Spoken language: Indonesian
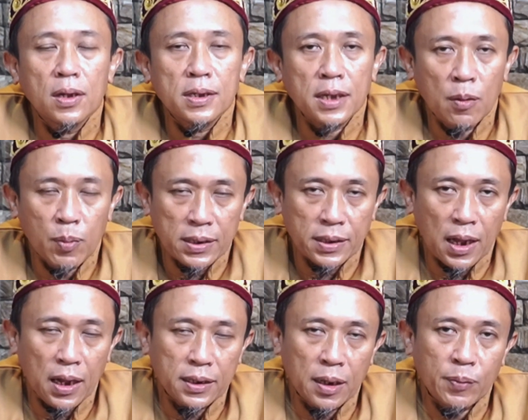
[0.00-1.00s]
Sahabat
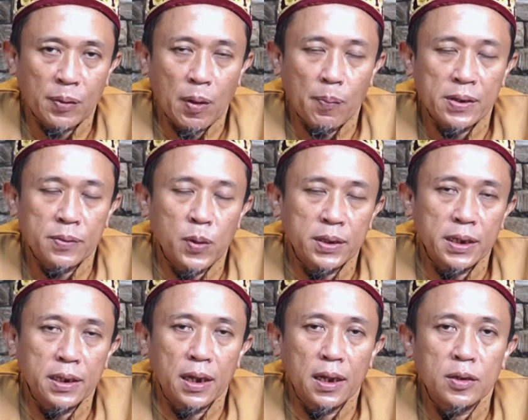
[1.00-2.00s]
taat MT
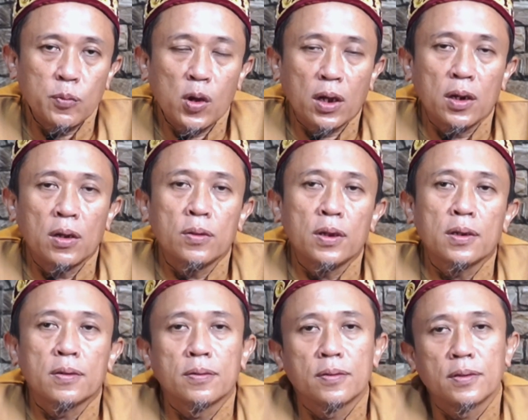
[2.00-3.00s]
1453 yang dimuliakan Allah.
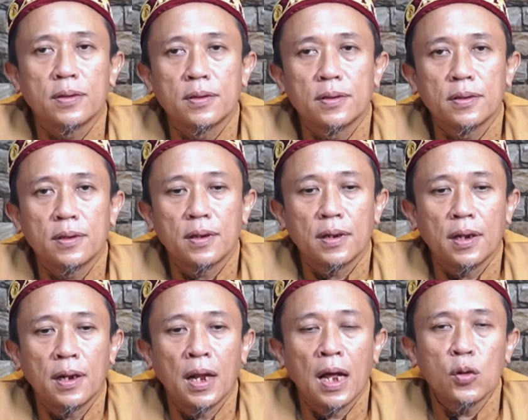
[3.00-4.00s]

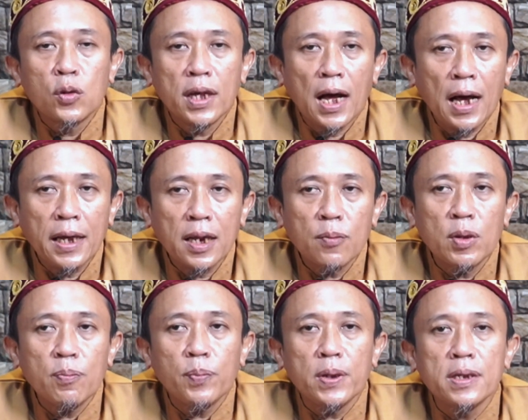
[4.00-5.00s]
Lalu di akhir
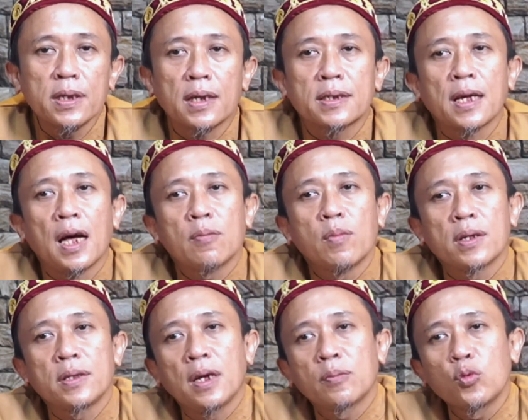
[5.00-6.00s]
mimpinya
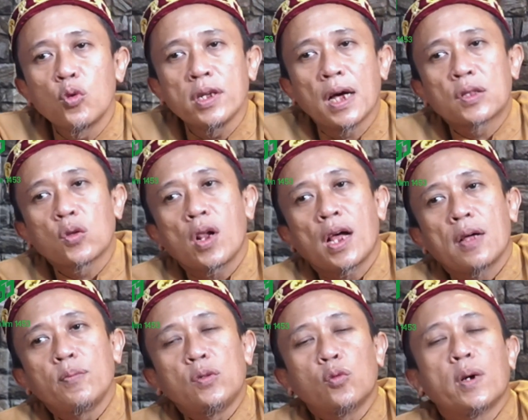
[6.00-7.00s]
sahabat yang mulia
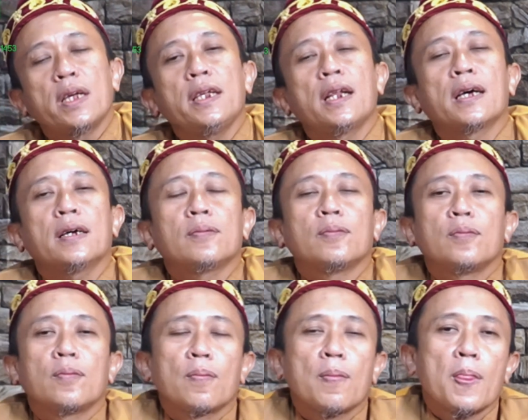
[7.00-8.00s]
Toha bin Ubaidillah
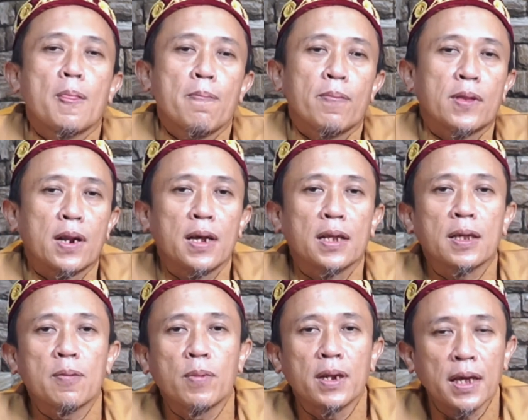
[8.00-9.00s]

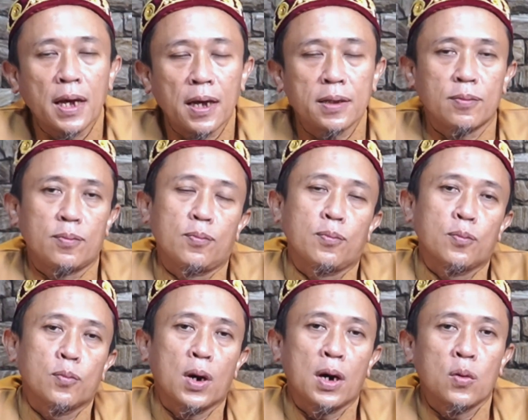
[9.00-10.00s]
ternyata melihat
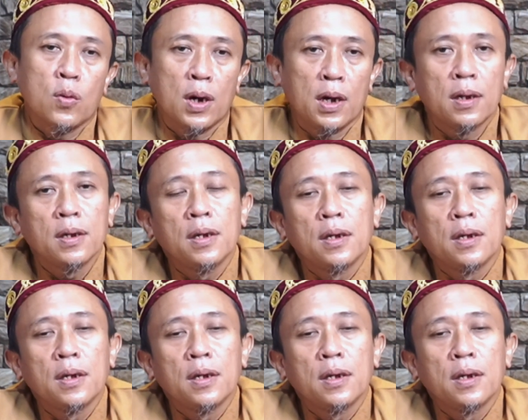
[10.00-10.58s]
bahwa